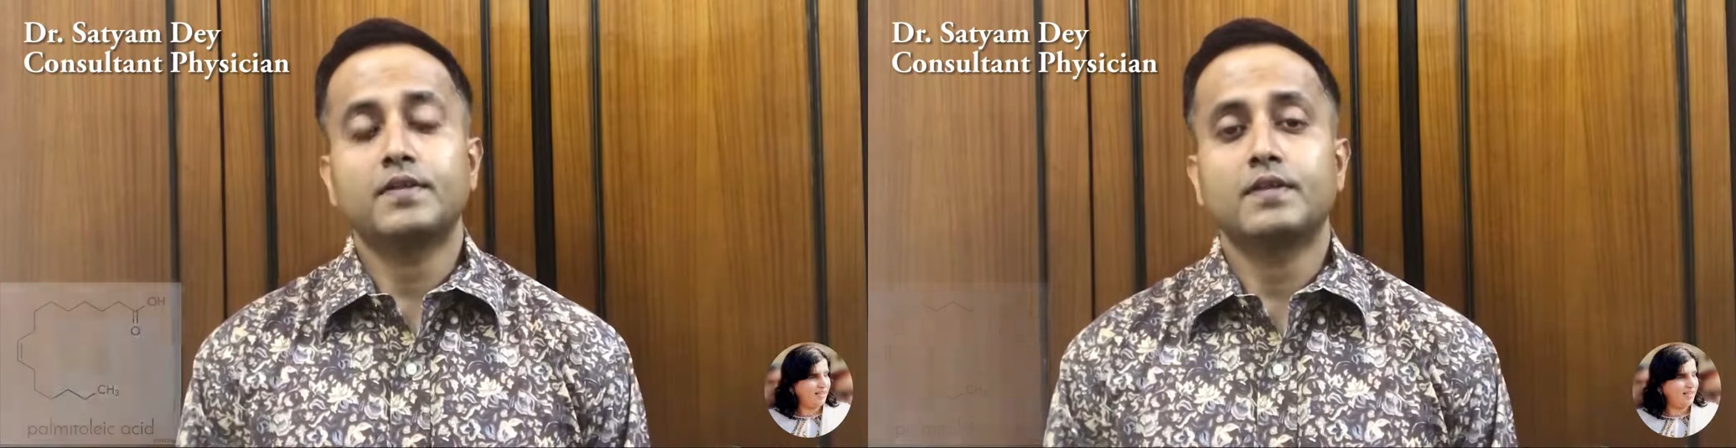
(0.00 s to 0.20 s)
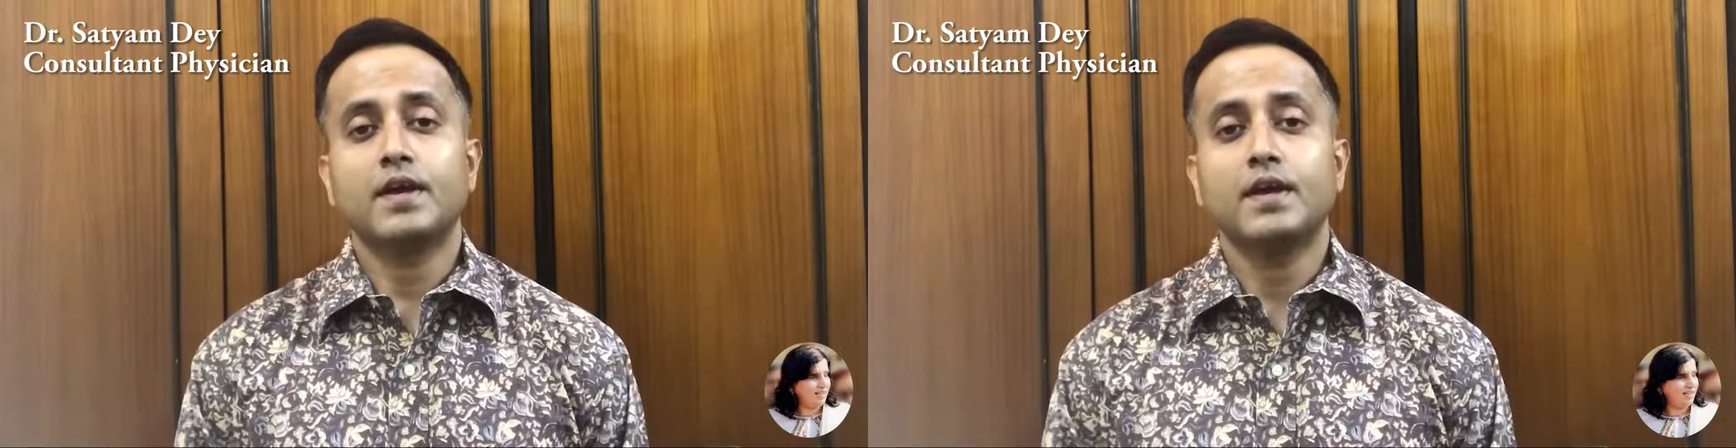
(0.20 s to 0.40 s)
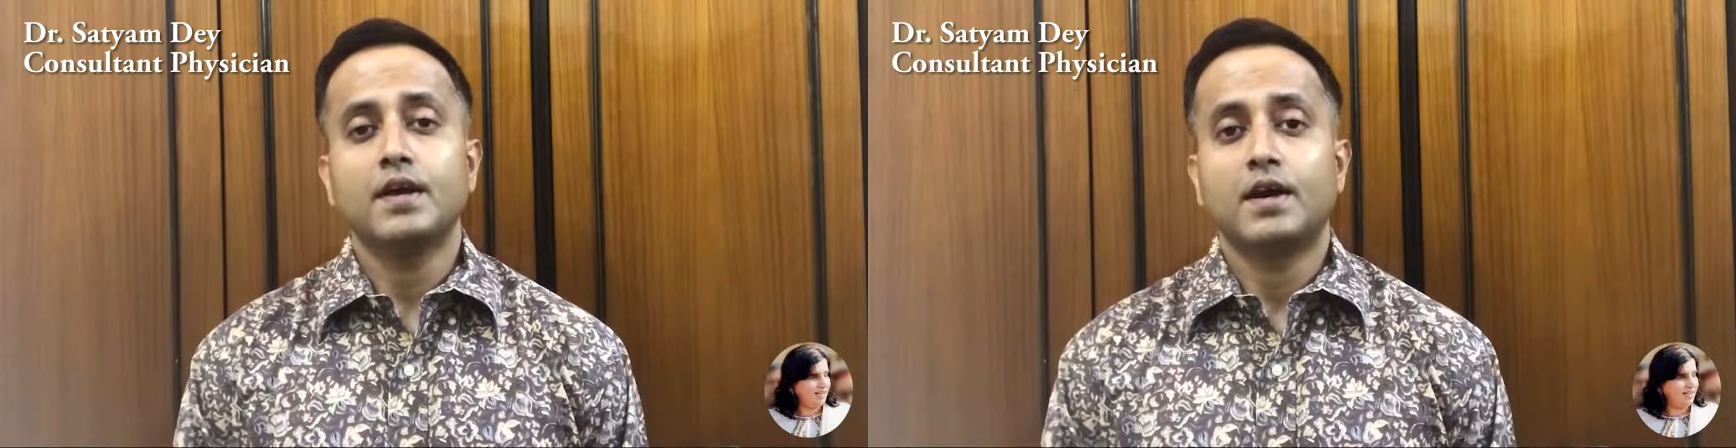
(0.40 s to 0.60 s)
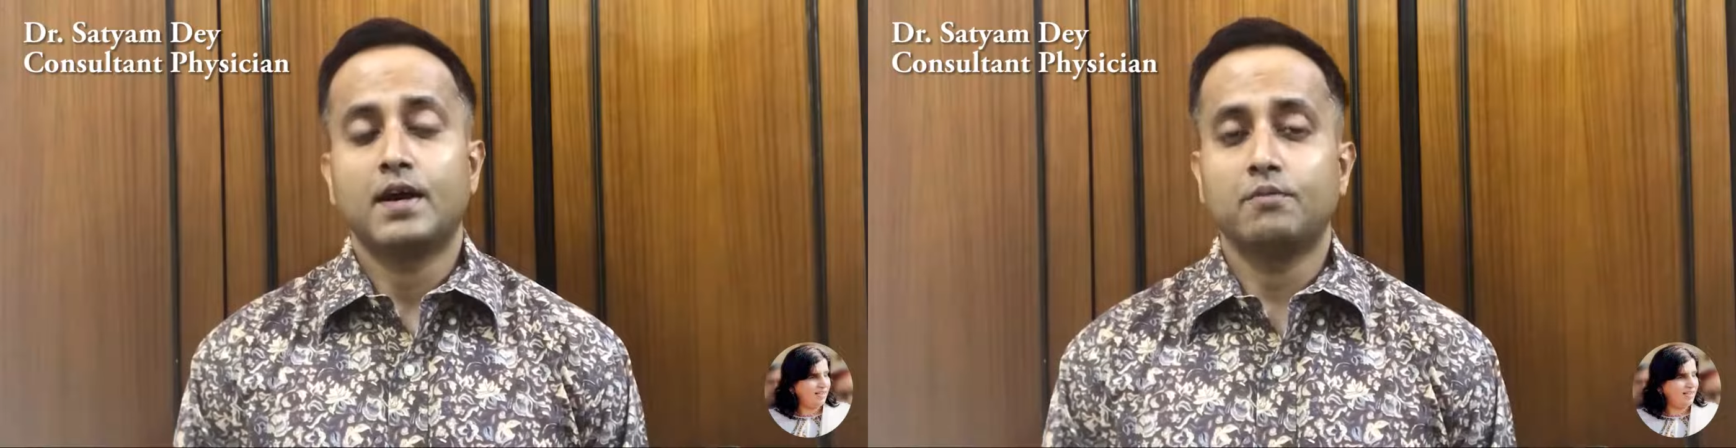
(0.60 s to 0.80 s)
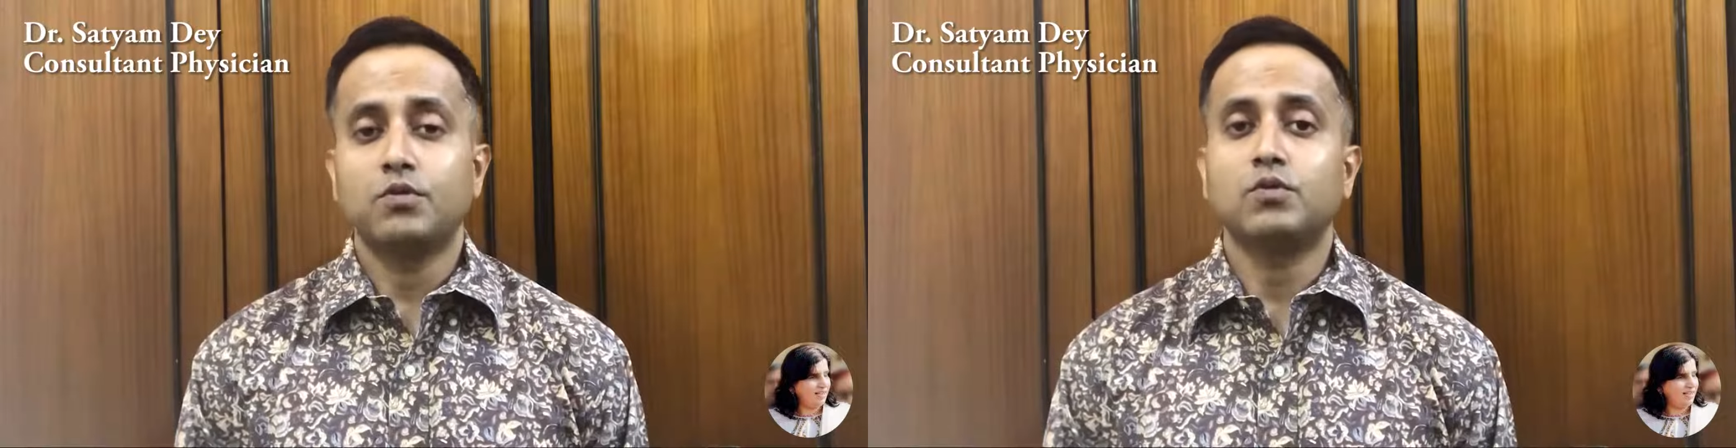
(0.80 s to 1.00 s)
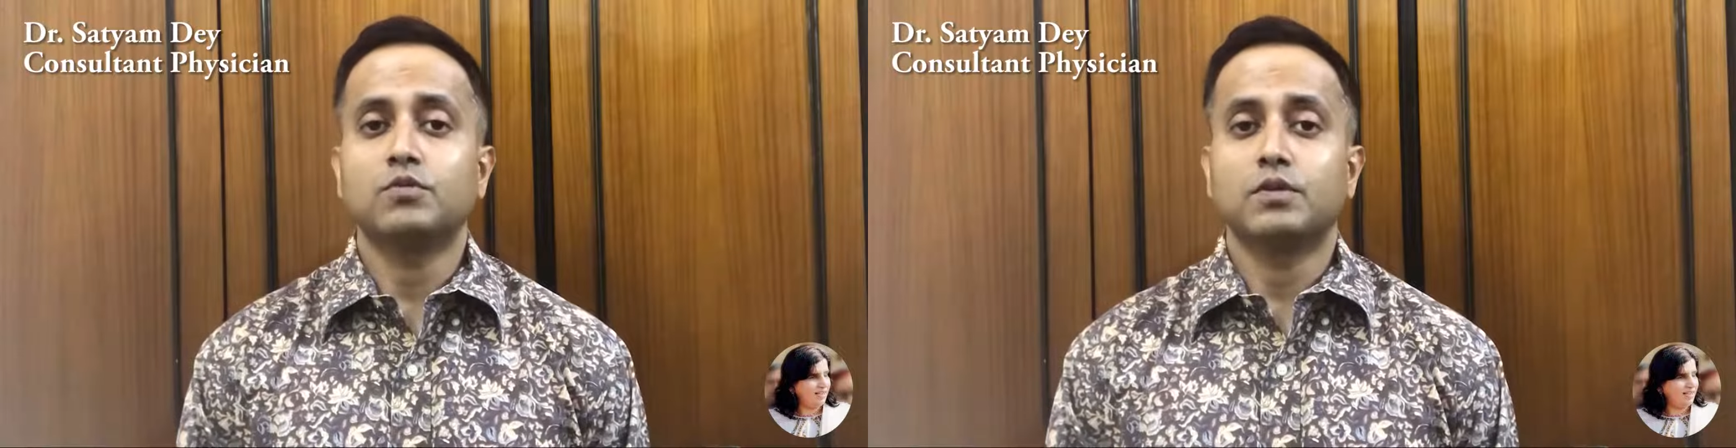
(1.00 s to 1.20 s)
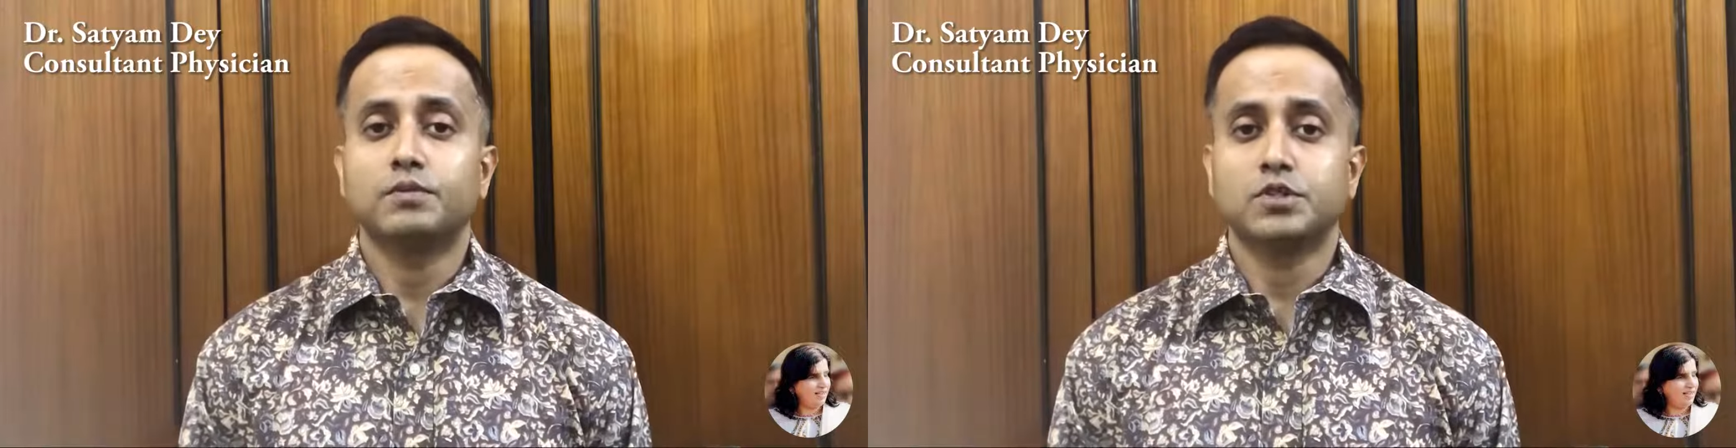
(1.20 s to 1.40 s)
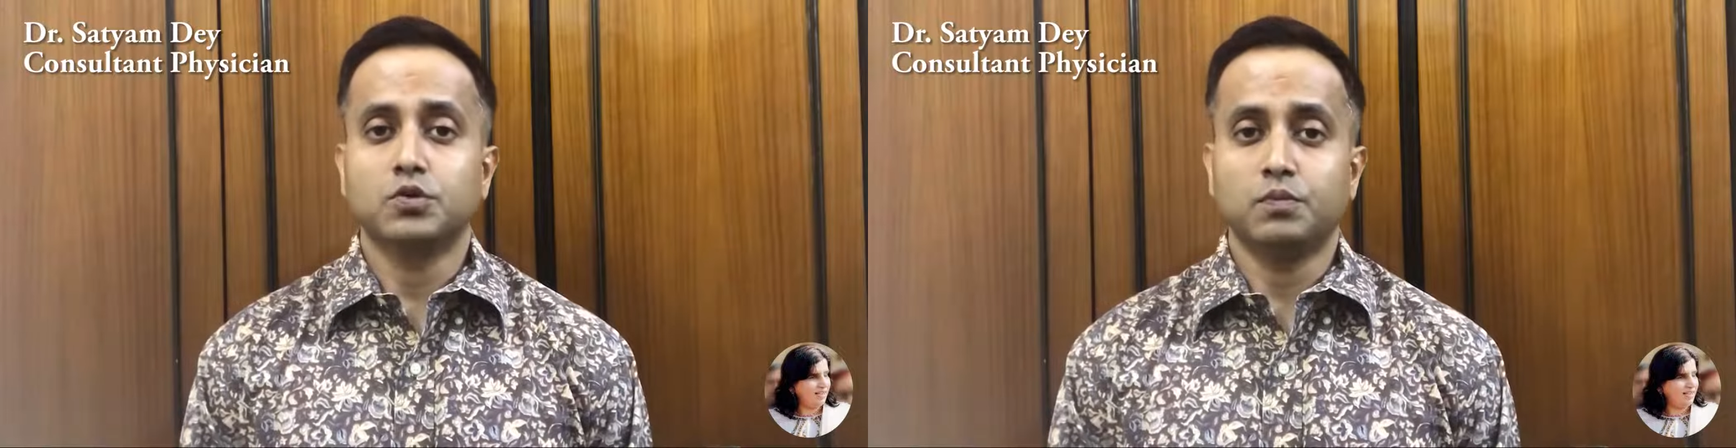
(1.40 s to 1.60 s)
ऊपर से हम लोग
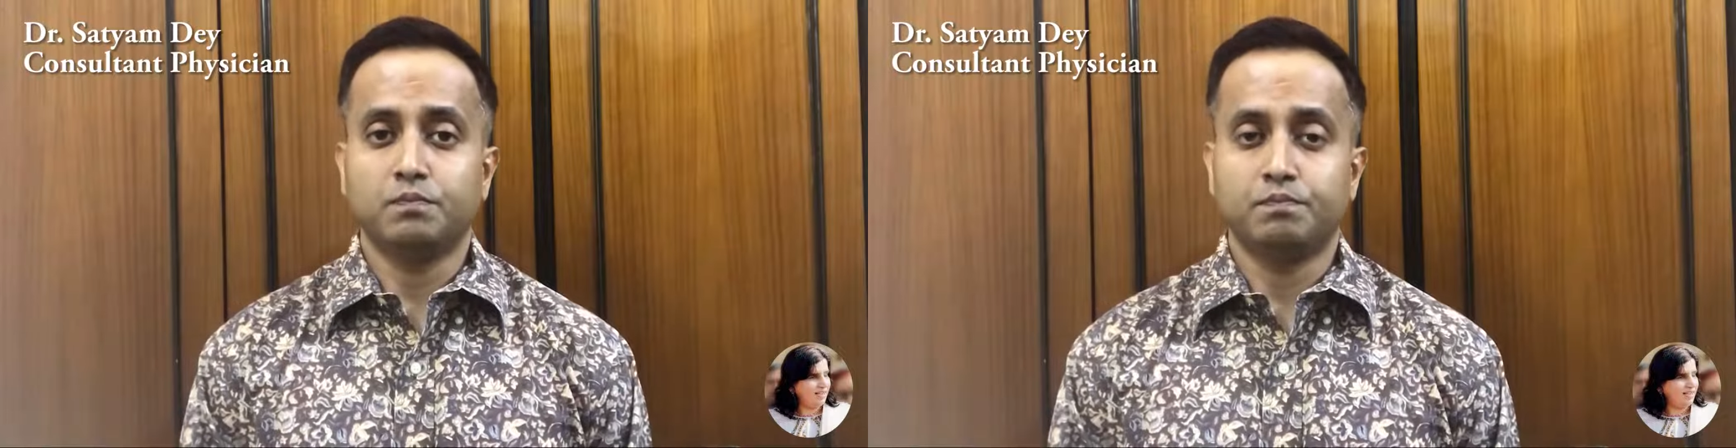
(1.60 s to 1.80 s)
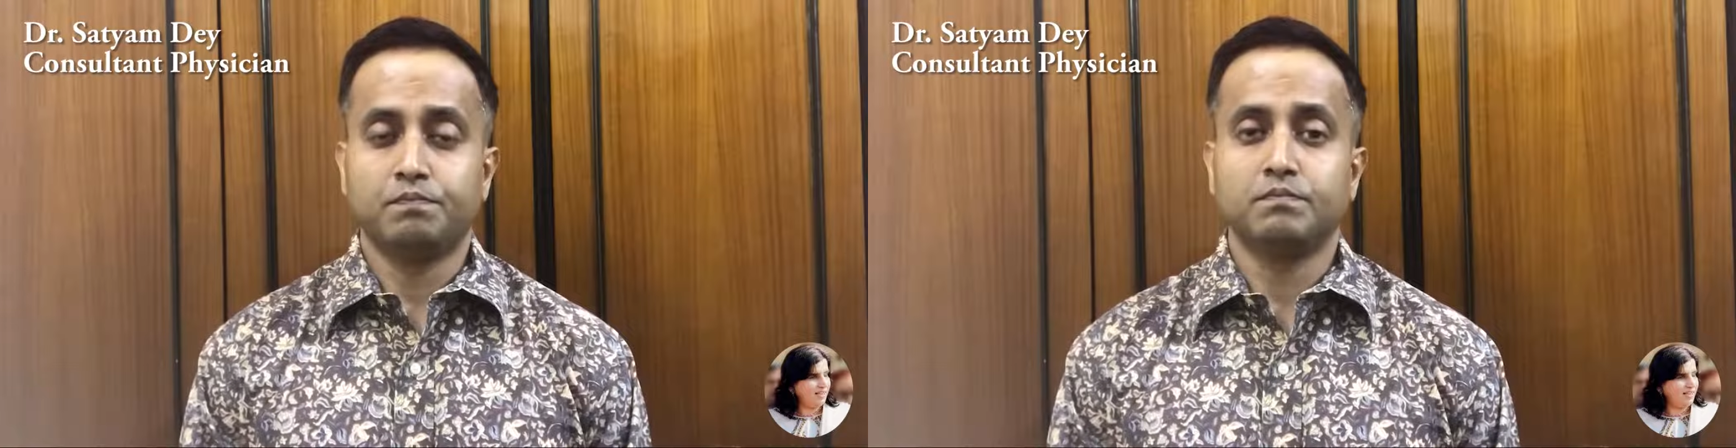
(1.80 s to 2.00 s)
जो